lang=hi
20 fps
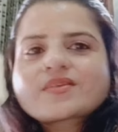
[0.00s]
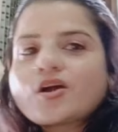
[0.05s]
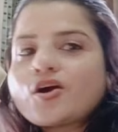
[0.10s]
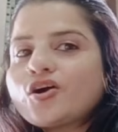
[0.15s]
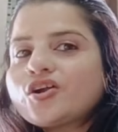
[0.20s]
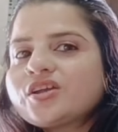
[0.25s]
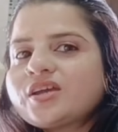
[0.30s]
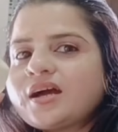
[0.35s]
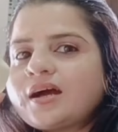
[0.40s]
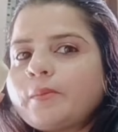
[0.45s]

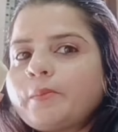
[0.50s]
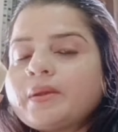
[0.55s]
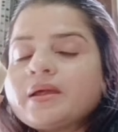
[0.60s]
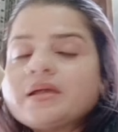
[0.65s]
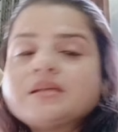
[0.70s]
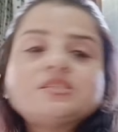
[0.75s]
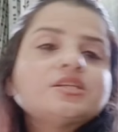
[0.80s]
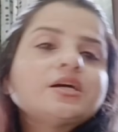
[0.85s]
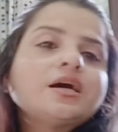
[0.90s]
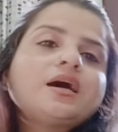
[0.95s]
और यहाँ पे
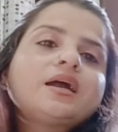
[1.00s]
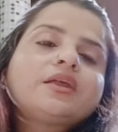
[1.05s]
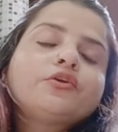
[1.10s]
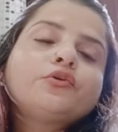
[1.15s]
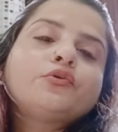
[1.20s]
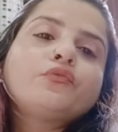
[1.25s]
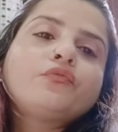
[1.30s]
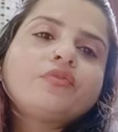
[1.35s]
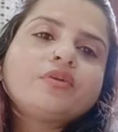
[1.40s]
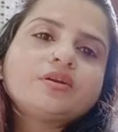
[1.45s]
जा रही
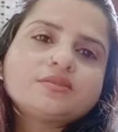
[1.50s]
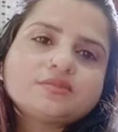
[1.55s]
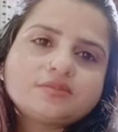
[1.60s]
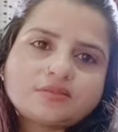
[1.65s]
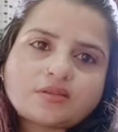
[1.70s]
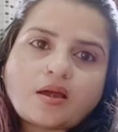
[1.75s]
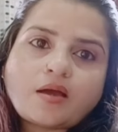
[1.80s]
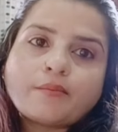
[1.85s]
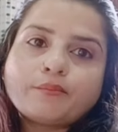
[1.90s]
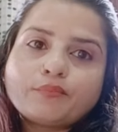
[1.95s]
हूँ
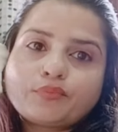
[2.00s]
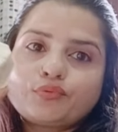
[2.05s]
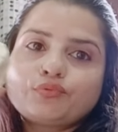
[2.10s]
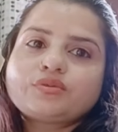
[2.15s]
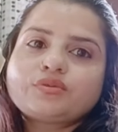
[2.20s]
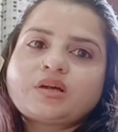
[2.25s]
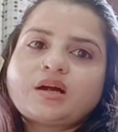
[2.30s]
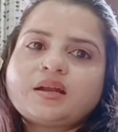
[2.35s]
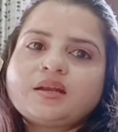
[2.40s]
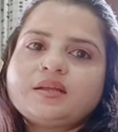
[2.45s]
फ्रेंड्स
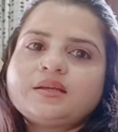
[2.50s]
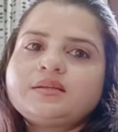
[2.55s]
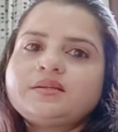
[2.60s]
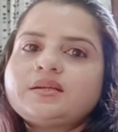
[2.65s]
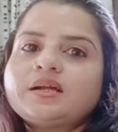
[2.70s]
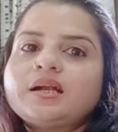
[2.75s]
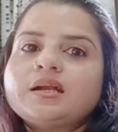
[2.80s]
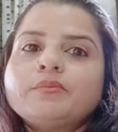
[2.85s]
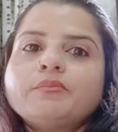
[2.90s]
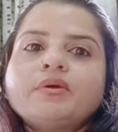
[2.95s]
अमरूद खाने
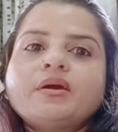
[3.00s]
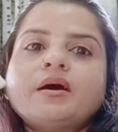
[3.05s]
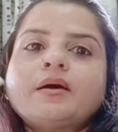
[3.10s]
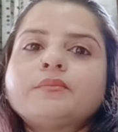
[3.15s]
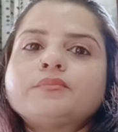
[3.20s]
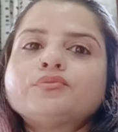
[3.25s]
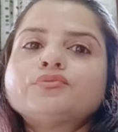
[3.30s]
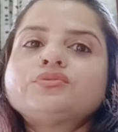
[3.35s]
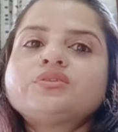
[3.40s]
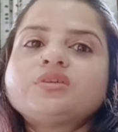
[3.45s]
ठंड में
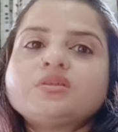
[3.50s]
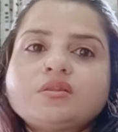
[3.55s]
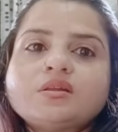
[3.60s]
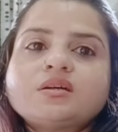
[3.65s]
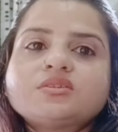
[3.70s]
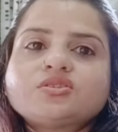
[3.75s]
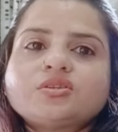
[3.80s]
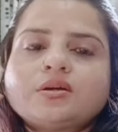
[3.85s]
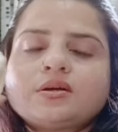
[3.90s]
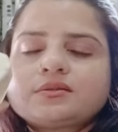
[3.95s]
अमरूद कितना
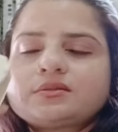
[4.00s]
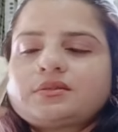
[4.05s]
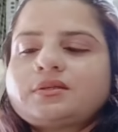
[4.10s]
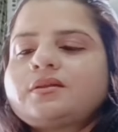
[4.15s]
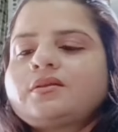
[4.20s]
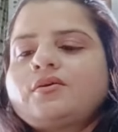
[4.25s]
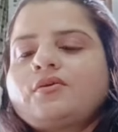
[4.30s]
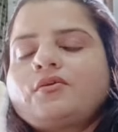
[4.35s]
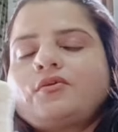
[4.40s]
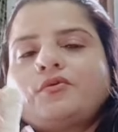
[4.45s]
अच्छा लगता
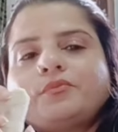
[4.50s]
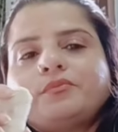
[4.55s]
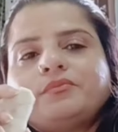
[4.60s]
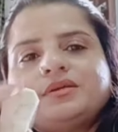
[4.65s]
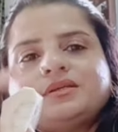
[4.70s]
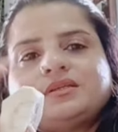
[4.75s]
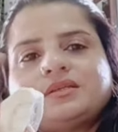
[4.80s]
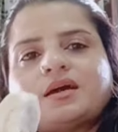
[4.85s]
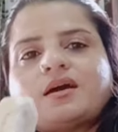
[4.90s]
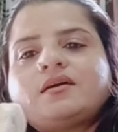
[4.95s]
है ना और
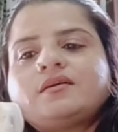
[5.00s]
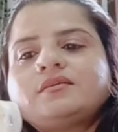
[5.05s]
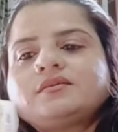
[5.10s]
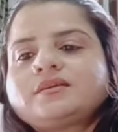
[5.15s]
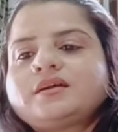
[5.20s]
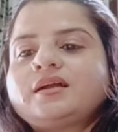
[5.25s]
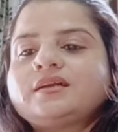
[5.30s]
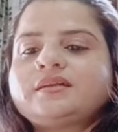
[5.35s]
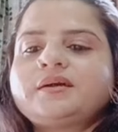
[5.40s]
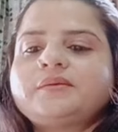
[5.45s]
मीठा
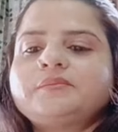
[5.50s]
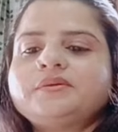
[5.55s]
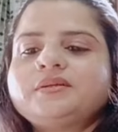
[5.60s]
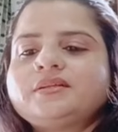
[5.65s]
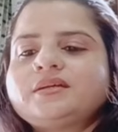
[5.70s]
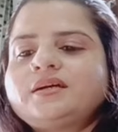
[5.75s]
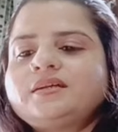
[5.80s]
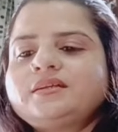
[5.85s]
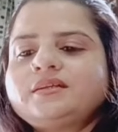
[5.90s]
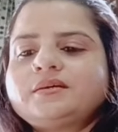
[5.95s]
खट्टा
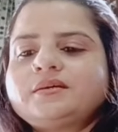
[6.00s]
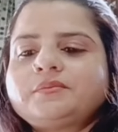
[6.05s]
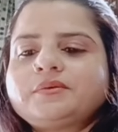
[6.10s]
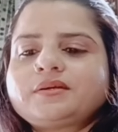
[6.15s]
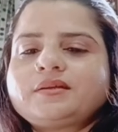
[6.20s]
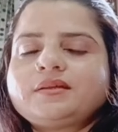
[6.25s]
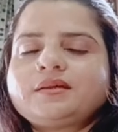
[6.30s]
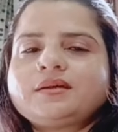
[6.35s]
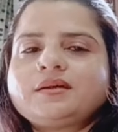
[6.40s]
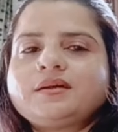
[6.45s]
मीठा
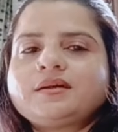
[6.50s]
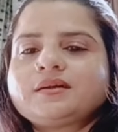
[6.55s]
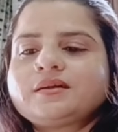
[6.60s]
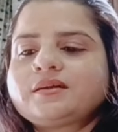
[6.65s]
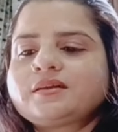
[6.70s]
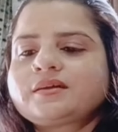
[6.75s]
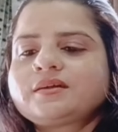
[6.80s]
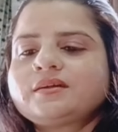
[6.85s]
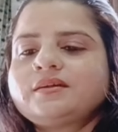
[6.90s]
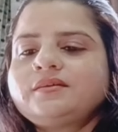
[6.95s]
नमक लगा
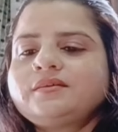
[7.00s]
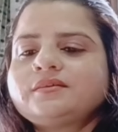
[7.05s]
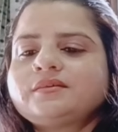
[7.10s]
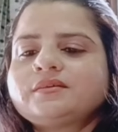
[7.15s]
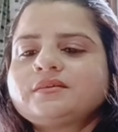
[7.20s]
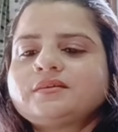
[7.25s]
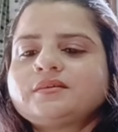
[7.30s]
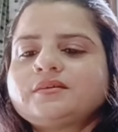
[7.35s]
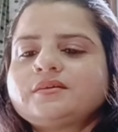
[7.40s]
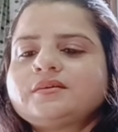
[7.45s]
करके
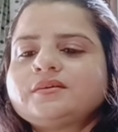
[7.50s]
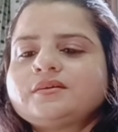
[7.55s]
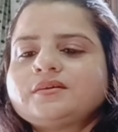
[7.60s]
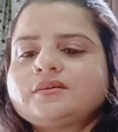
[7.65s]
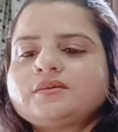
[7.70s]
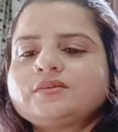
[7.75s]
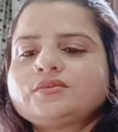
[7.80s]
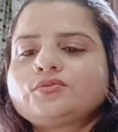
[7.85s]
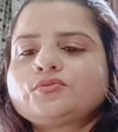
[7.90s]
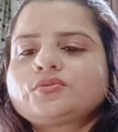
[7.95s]

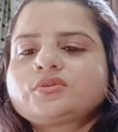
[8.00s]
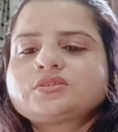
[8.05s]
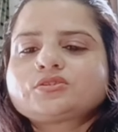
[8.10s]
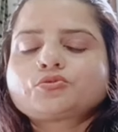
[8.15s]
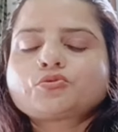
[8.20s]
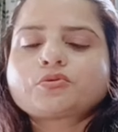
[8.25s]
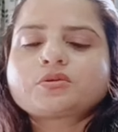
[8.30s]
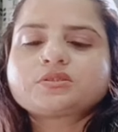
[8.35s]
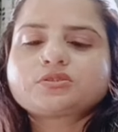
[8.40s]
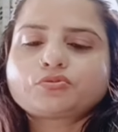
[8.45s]
तो
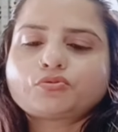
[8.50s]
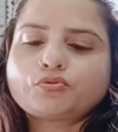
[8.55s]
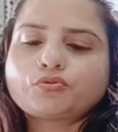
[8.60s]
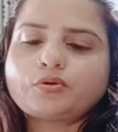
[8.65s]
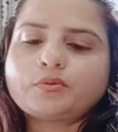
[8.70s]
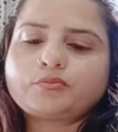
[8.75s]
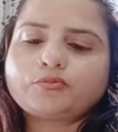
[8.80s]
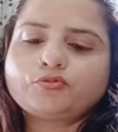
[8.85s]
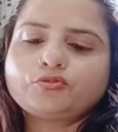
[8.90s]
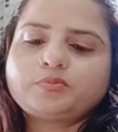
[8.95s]
किसको किसको
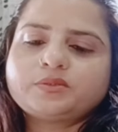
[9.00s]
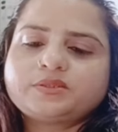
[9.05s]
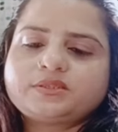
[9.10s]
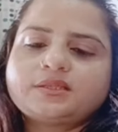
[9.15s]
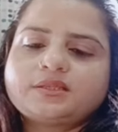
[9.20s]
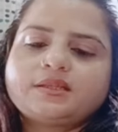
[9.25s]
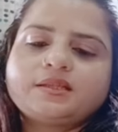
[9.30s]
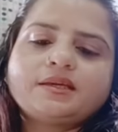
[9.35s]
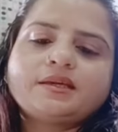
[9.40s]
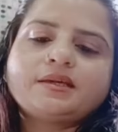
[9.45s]
अमरूद
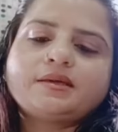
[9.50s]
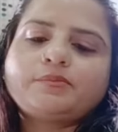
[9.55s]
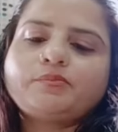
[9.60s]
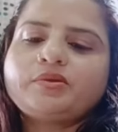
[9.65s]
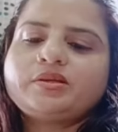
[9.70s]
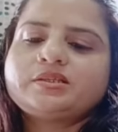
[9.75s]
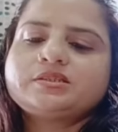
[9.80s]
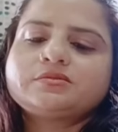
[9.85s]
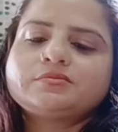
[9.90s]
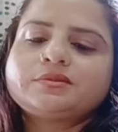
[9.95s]
पसंद है
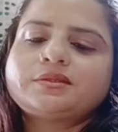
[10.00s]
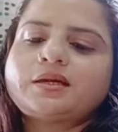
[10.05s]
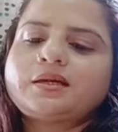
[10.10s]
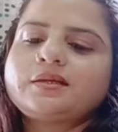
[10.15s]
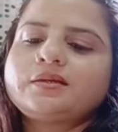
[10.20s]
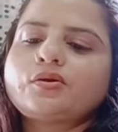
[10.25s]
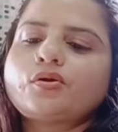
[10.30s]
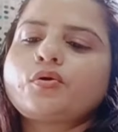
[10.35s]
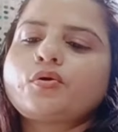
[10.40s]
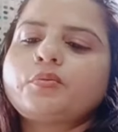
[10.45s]
प्लीज़
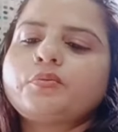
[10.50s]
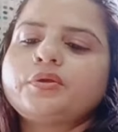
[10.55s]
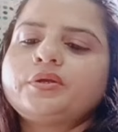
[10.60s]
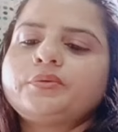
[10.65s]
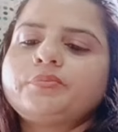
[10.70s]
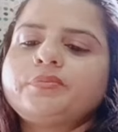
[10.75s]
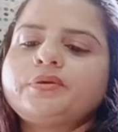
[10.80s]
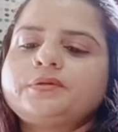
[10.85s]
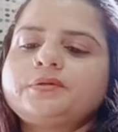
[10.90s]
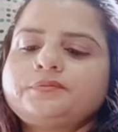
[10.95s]
बताइए
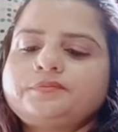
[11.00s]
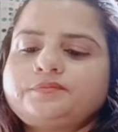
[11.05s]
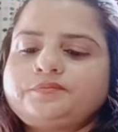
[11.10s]
कमेंट में